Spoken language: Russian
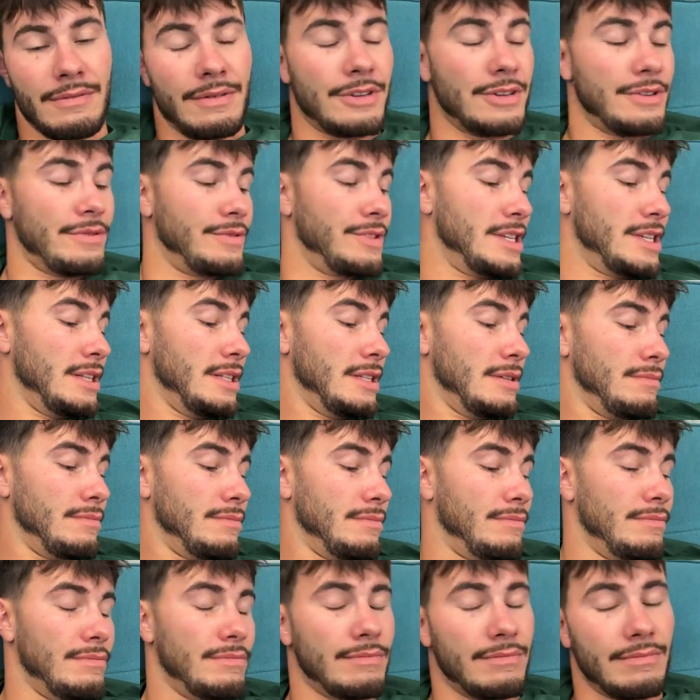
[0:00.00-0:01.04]
и вообще в
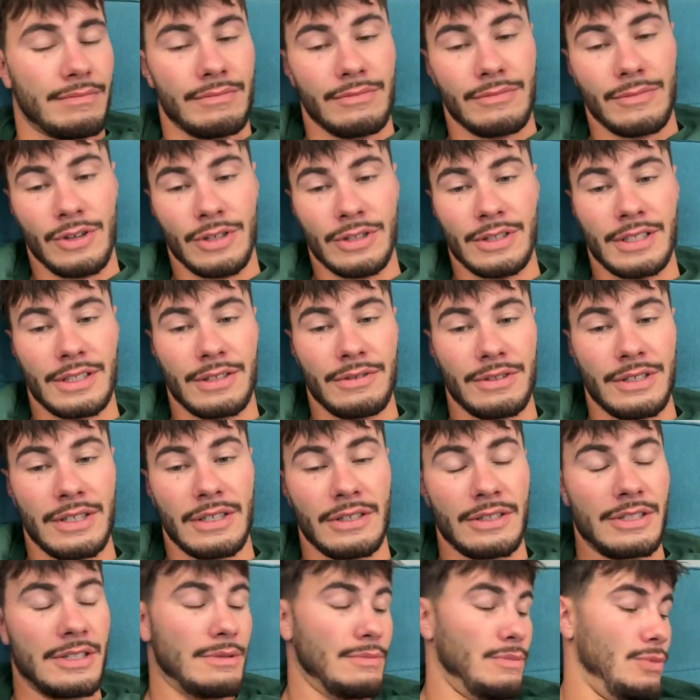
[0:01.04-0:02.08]
целом, он этого
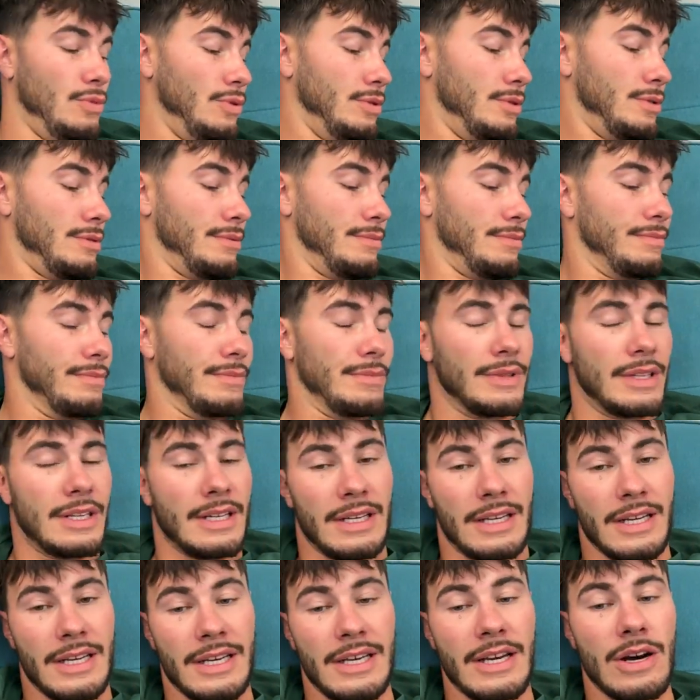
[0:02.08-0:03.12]
делать не будет.
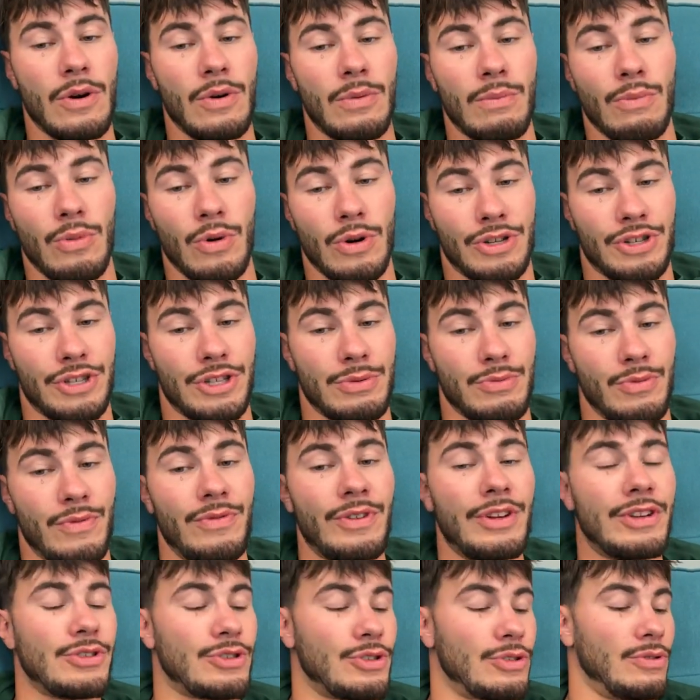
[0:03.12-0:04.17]
Я больше чем
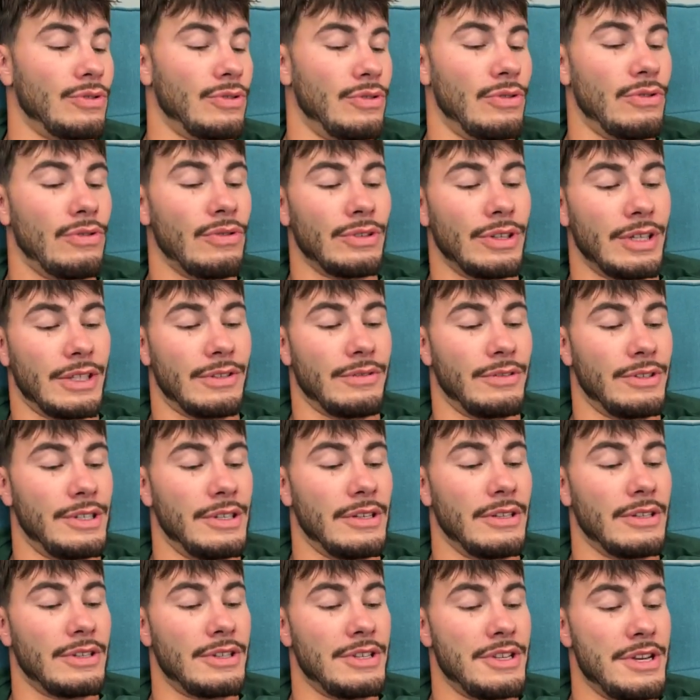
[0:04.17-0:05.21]
уверен, что он этого
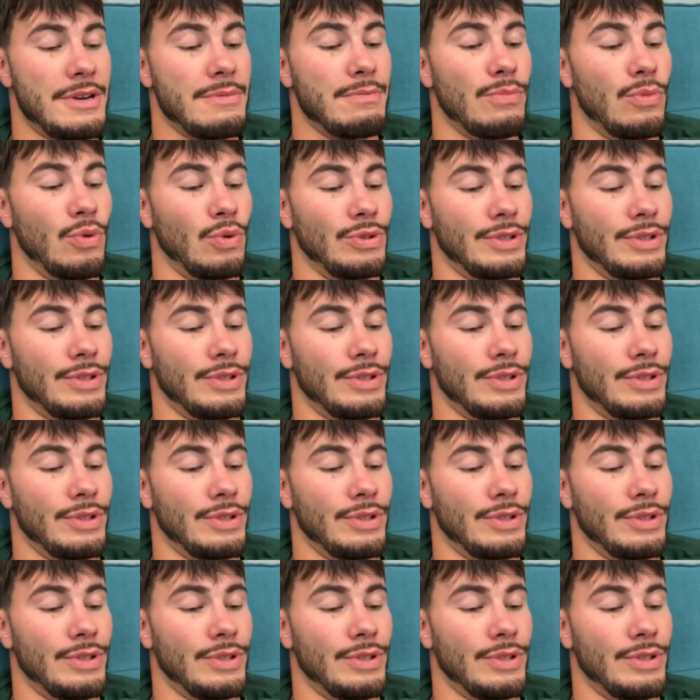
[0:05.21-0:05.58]
делать не